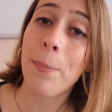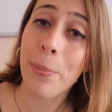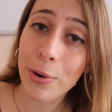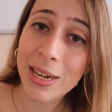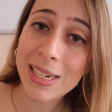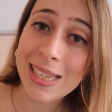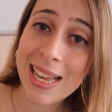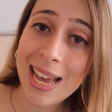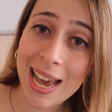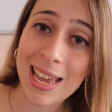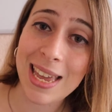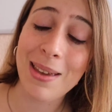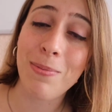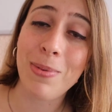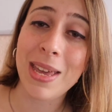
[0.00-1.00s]
Pues de
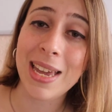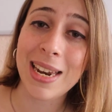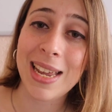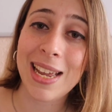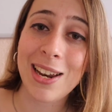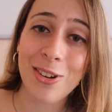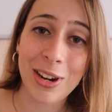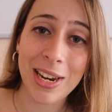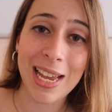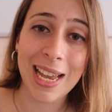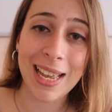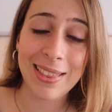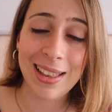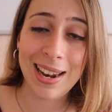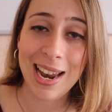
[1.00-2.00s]
ahí viene el
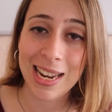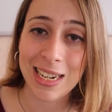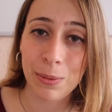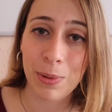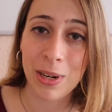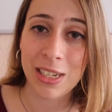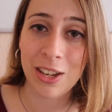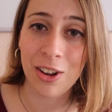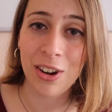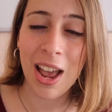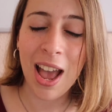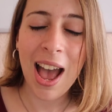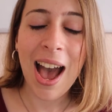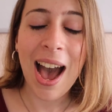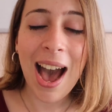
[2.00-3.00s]
origen de la expresión,
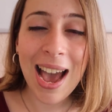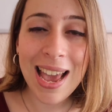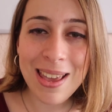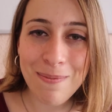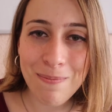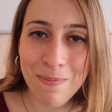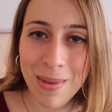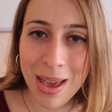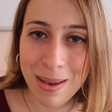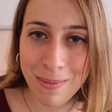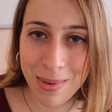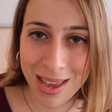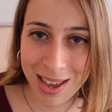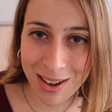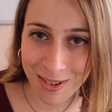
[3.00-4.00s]
ay,
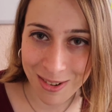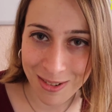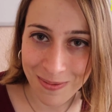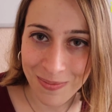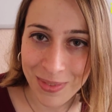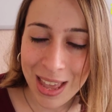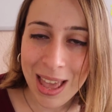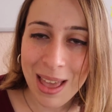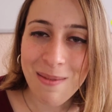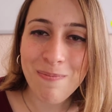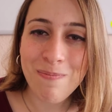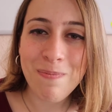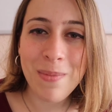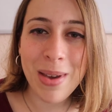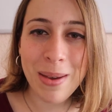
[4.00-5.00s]
memeo,
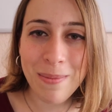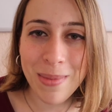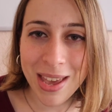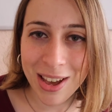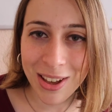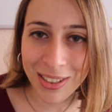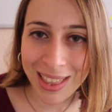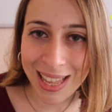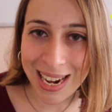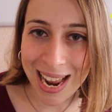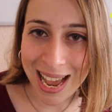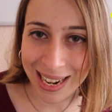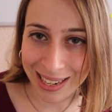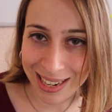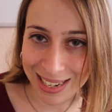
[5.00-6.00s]
memeo de
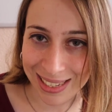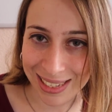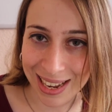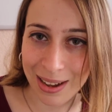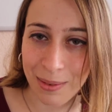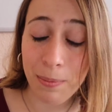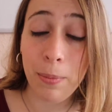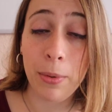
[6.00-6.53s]
la risa.